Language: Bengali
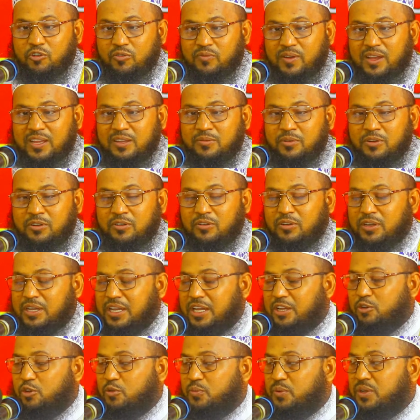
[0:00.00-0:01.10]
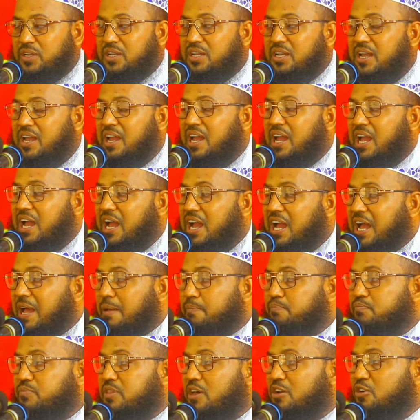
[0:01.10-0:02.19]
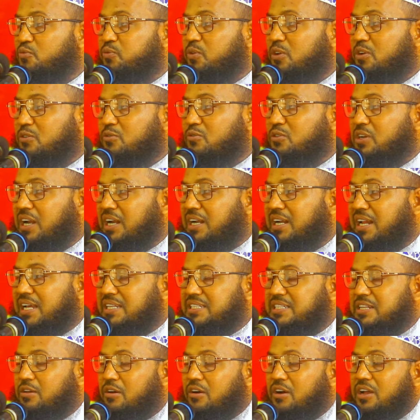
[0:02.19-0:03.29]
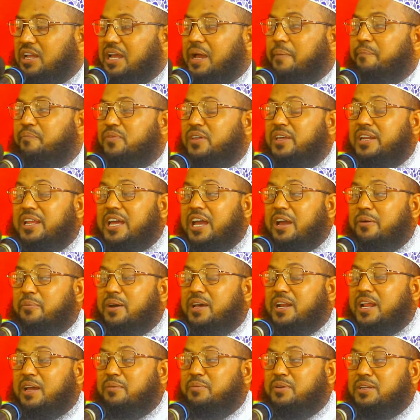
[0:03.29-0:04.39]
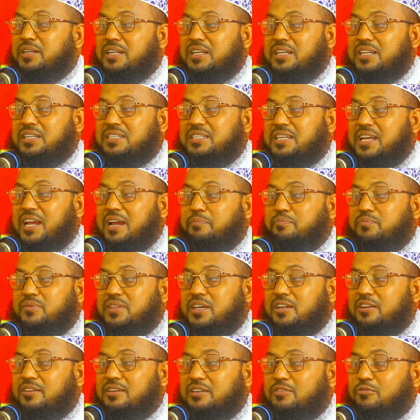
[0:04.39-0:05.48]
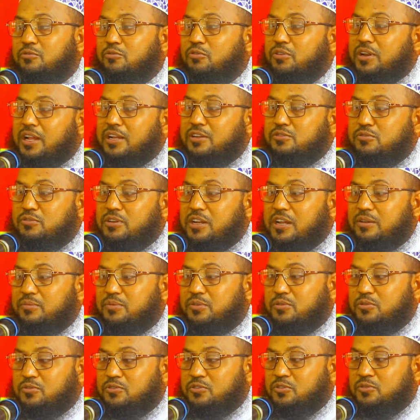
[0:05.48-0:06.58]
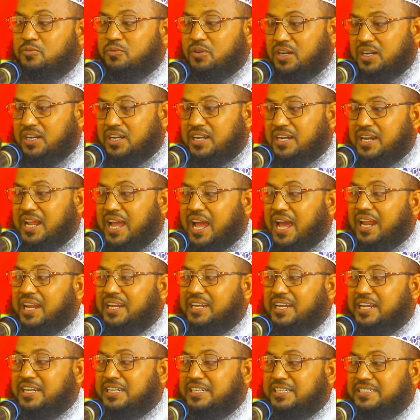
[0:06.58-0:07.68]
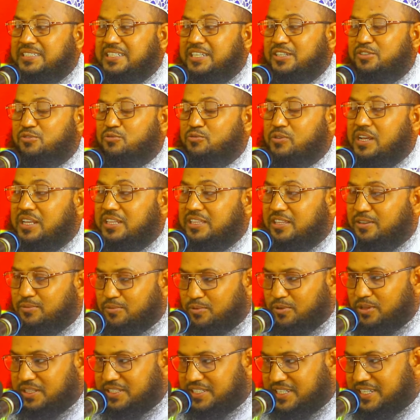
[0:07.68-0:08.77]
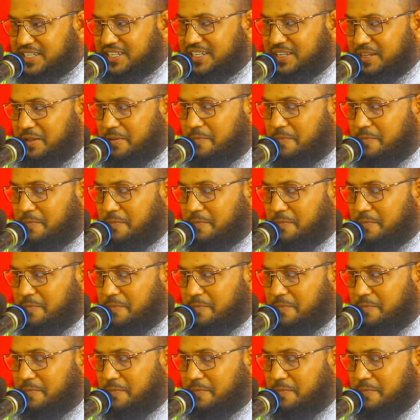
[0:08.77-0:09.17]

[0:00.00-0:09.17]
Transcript: ওবাই বলল হে নবী আপনার উপর কোরআন নাজিল হয় আপনারে আবার আমি নিজে আপনারকে কোরআন শোনাবো হুজুর বললেন আল্লাহ নিজে শোনাইতে বলছে